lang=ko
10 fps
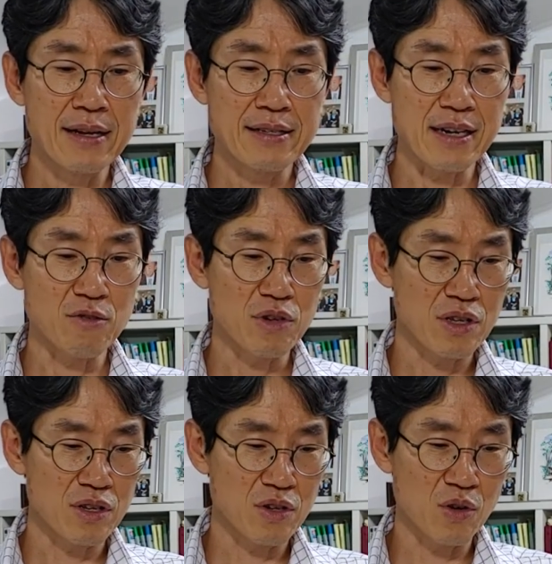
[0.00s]
자,
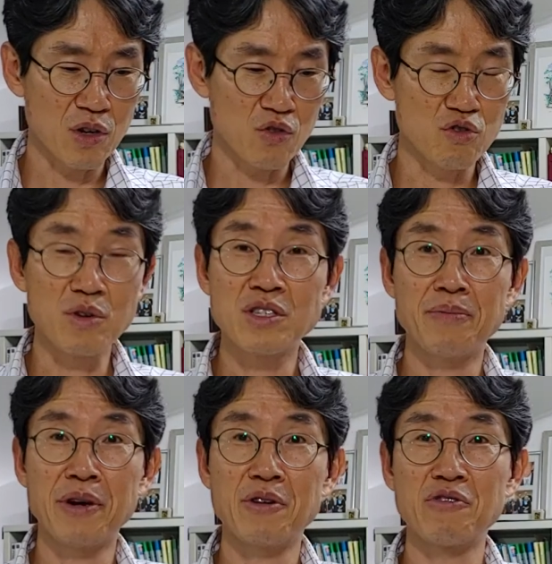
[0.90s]
우리 거기 두 번째
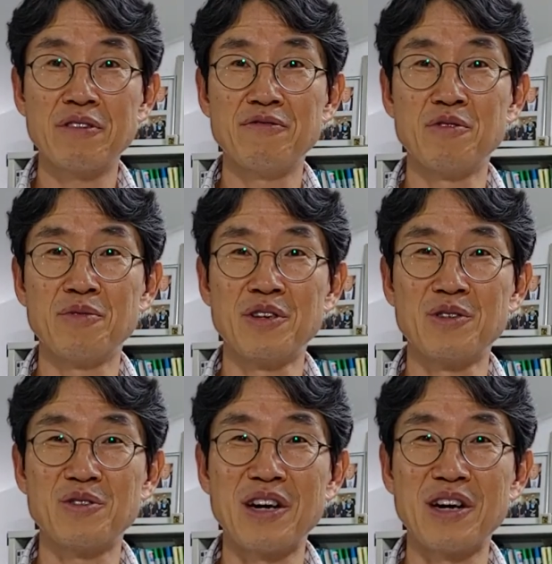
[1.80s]
paragraph 보면